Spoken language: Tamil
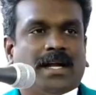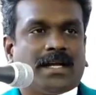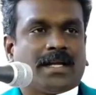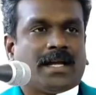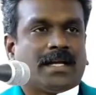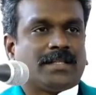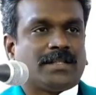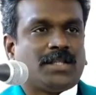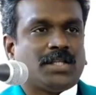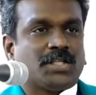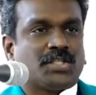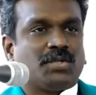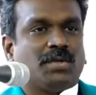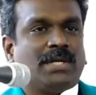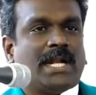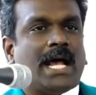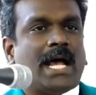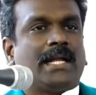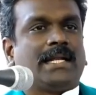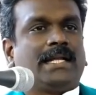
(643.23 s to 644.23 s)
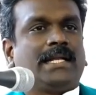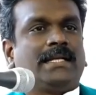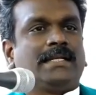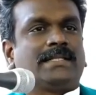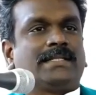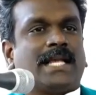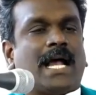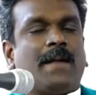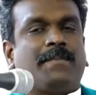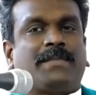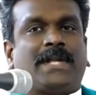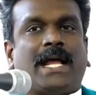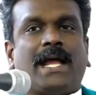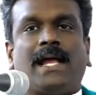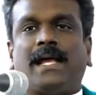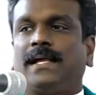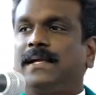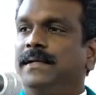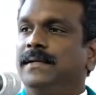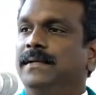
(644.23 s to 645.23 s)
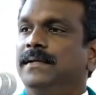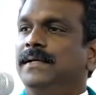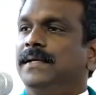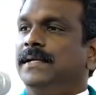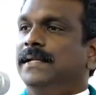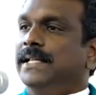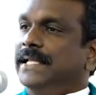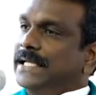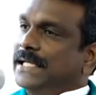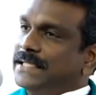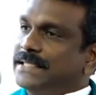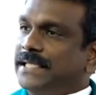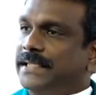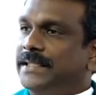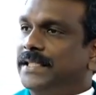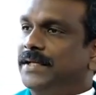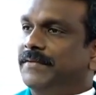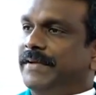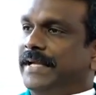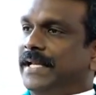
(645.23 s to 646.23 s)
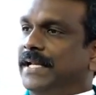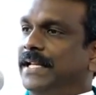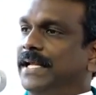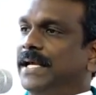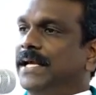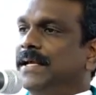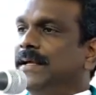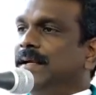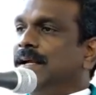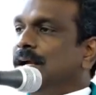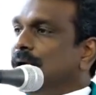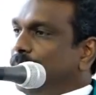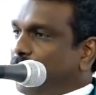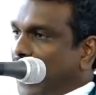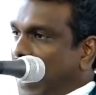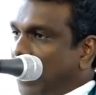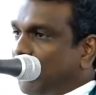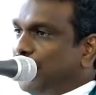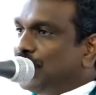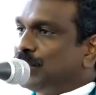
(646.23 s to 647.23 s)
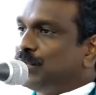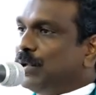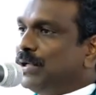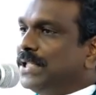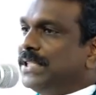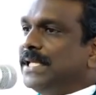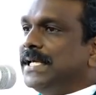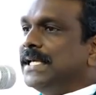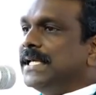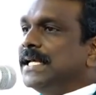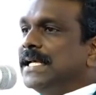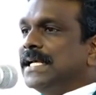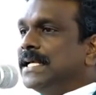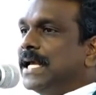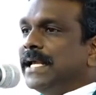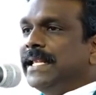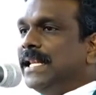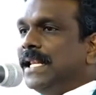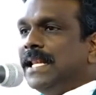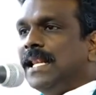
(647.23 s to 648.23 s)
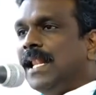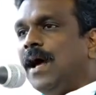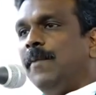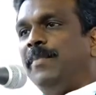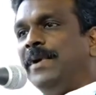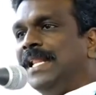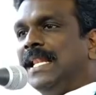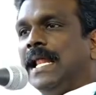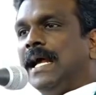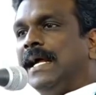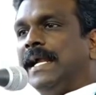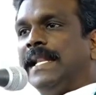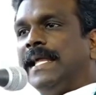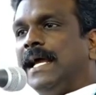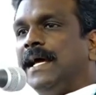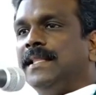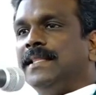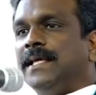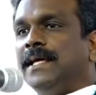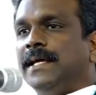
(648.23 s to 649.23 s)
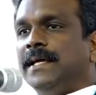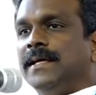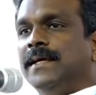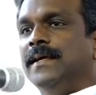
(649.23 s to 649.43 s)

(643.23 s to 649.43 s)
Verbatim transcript: கர்த்தர் சொன்னார் சாப்பிட்டா நீங்கள் செத்துருவீங்கன்னு பாம்பு சொல்லுது இல்லை இல்லை அப்படிலாம் கிடையாது